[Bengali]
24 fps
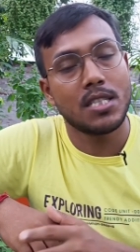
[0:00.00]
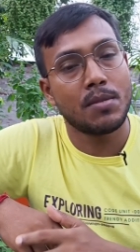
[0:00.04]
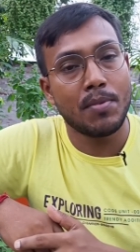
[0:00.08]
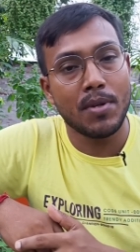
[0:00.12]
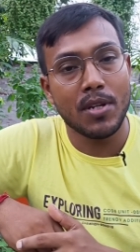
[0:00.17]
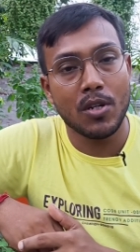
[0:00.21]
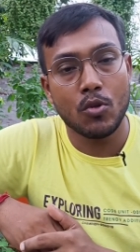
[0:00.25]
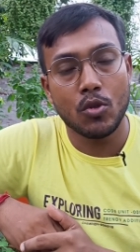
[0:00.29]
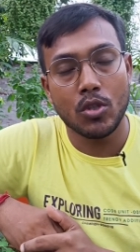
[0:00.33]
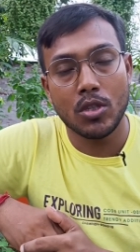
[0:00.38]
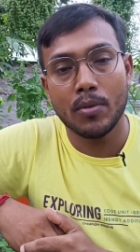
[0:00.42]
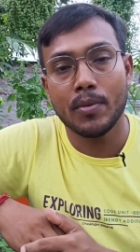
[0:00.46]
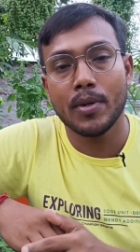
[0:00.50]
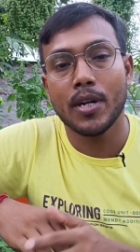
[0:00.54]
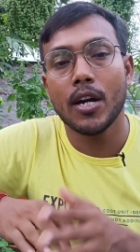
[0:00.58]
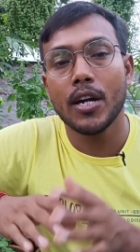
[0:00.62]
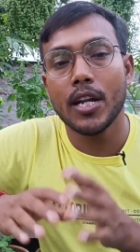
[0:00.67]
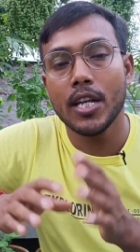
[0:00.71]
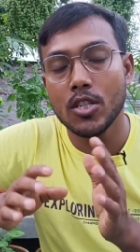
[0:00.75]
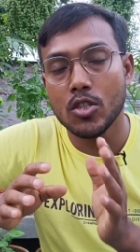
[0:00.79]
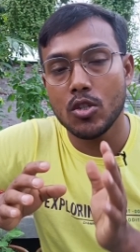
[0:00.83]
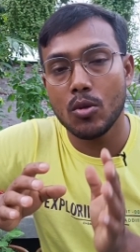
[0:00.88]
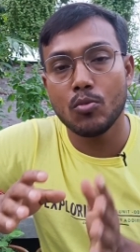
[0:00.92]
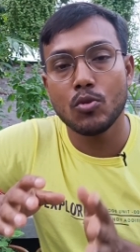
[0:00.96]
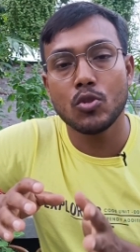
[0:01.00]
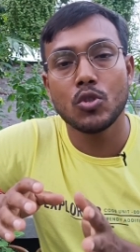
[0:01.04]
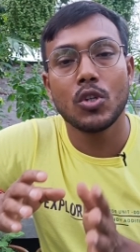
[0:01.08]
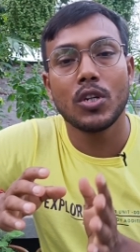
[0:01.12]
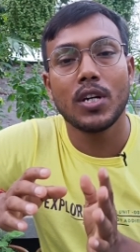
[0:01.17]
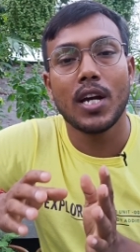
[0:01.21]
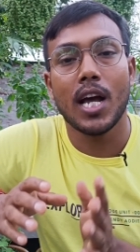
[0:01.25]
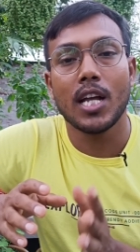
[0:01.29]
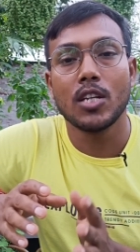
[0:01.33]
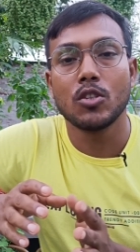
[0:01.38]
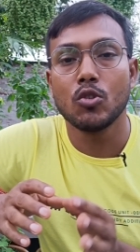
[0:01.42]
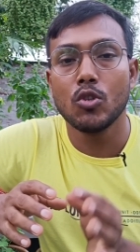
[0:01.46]
স্প্রে করতে হবে কারণ এই সমস্ত
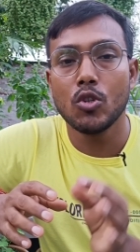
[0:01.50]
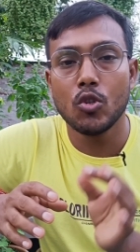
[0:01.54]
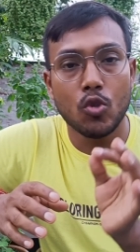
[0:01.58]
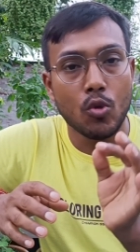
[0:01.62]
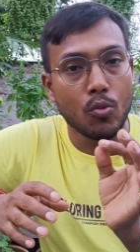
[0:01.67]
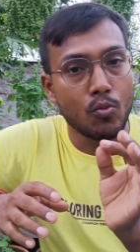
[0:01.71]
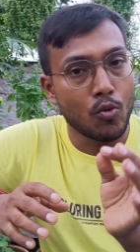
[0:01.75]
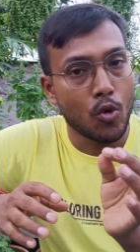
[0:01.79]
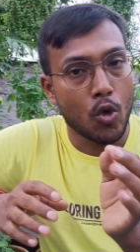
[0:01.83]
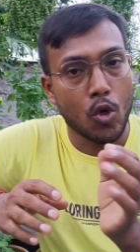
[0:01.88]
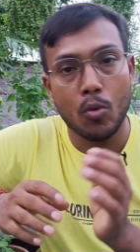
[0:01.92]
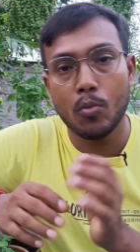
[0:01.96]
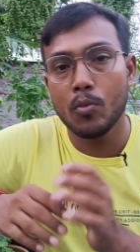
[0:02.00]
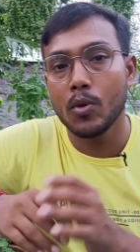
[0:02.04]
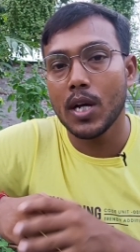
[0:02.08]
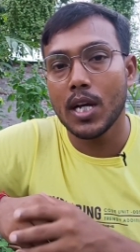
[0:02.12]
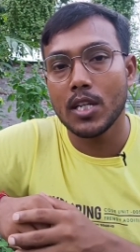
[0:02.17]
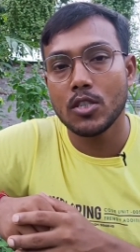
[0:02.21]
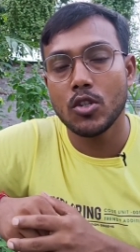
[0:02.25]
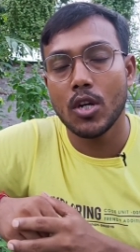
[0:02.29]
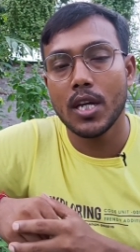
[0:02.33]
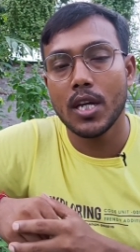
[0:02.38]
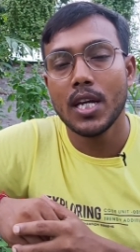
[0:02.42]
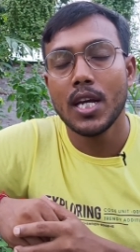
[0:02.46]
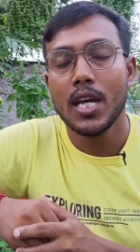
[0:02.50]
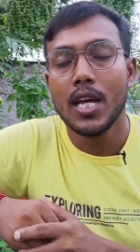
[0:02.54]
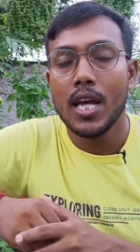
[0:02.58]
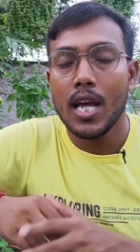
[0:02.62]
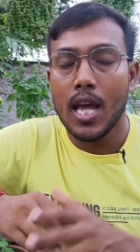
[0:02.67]
গাছগুলি খুব নরম গাছ হয়